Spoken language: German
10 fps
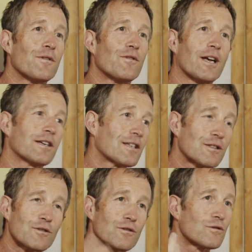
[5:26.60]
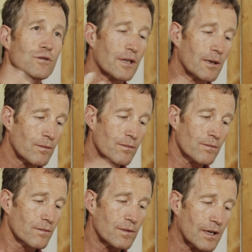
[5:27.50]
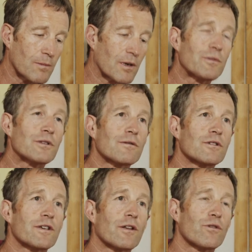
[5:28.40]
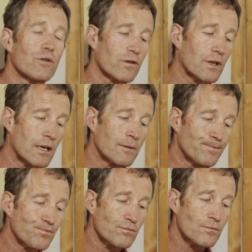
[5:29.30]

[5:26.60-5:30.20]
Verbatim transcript: Vielleicht hast du zu dem Thema ein bisschen was erzählst da. Mhm,